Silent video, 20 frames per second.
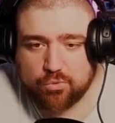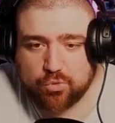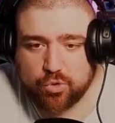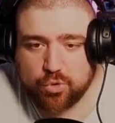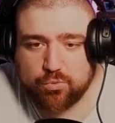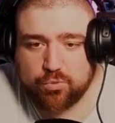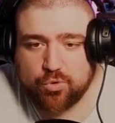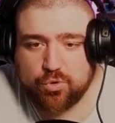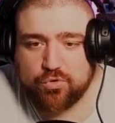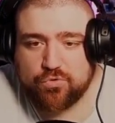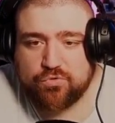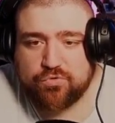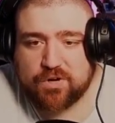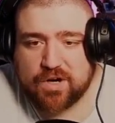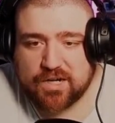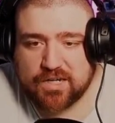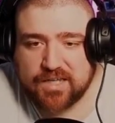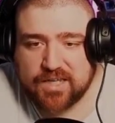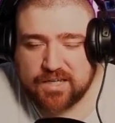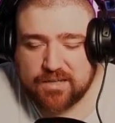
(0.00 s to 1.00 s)
Bunu bugün
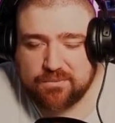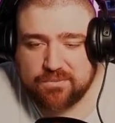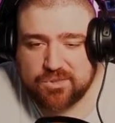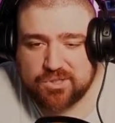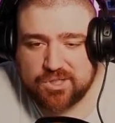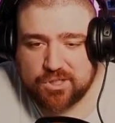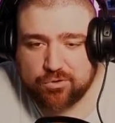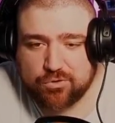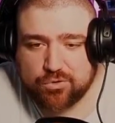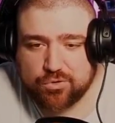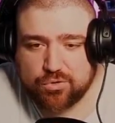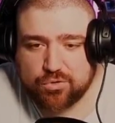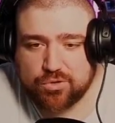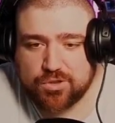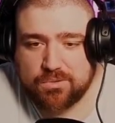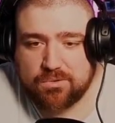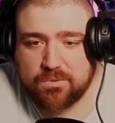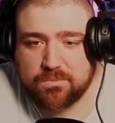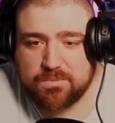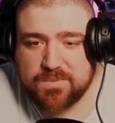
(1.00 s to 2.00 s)
fark
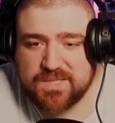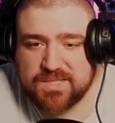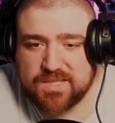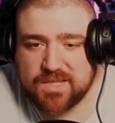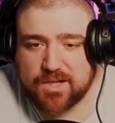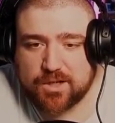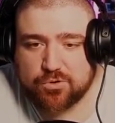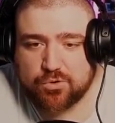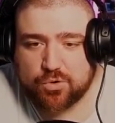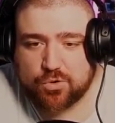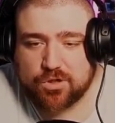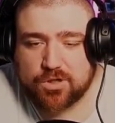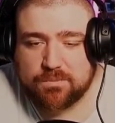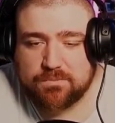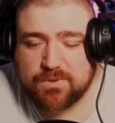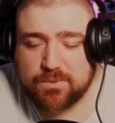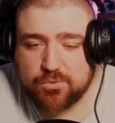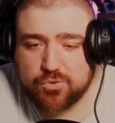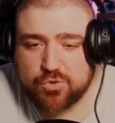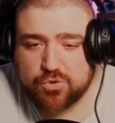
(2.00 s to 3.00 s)
etmeyeceksiniz ama bir sene
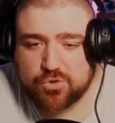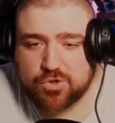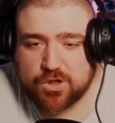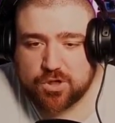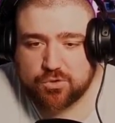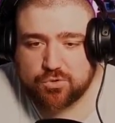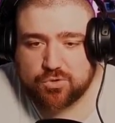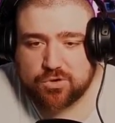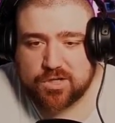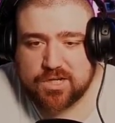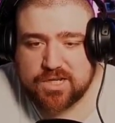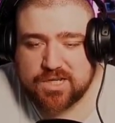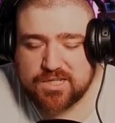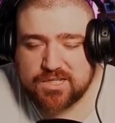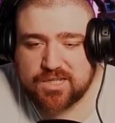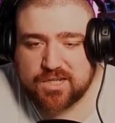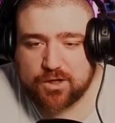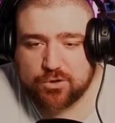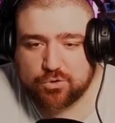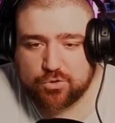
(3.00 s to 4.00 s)
sonra, bir buçuk sene sonra,
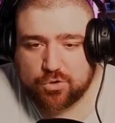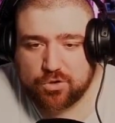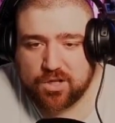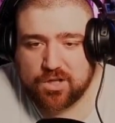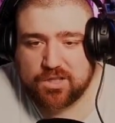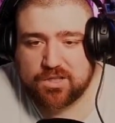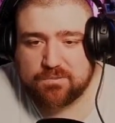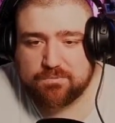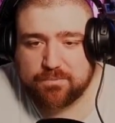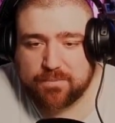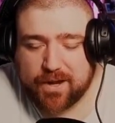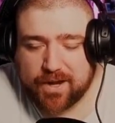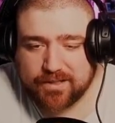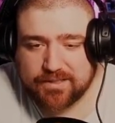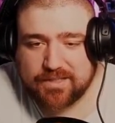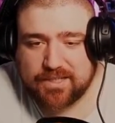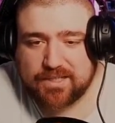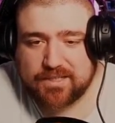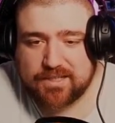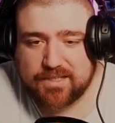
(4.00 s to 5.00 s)
iki sene sonra
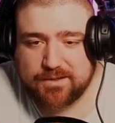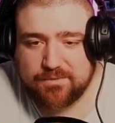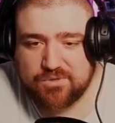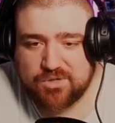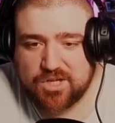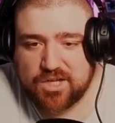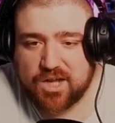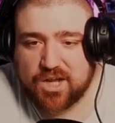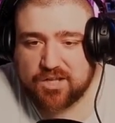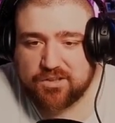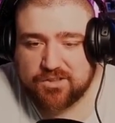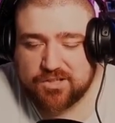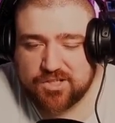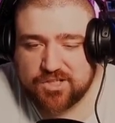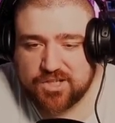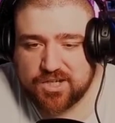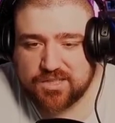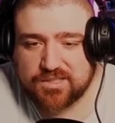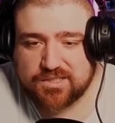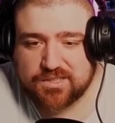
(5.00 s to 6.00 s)
bahsettiğim şeyi
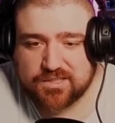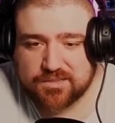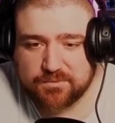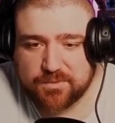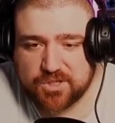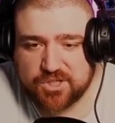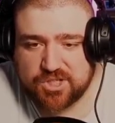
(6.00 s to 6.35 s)
anlayacaksınız.